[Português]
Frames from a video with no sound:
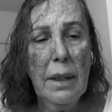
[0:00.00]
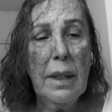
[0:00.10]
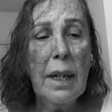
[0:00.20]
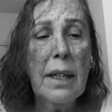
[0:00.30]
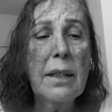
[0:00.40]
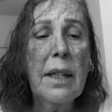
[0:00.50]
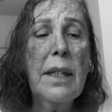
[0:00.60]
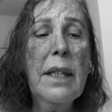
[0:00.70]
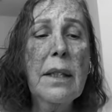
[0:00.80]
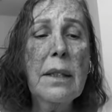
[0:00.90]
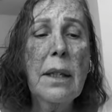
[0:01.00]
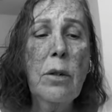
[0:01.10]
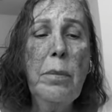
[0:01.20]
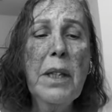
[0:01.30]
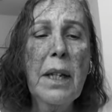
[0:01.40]
Traga essa criança
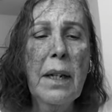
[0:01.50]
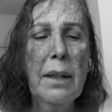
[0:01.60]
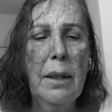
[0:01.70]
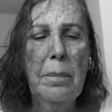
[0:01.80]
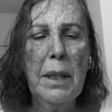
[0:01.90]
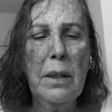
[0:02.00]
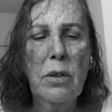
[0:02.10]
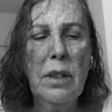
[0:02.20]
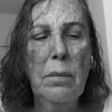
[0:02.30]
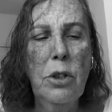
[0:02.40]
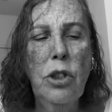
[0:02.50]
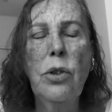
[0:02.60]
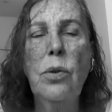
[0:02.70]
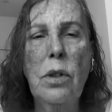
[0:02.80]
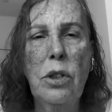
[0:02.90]
iluminada para a nossa
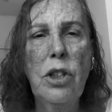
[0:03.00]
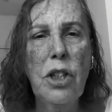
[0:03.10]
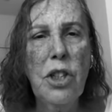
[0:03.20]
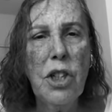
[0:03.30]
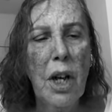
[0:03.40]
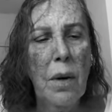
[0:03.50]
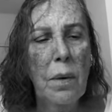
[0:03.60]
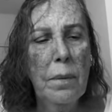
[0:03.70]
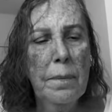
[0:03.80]
manjedoura de cristal.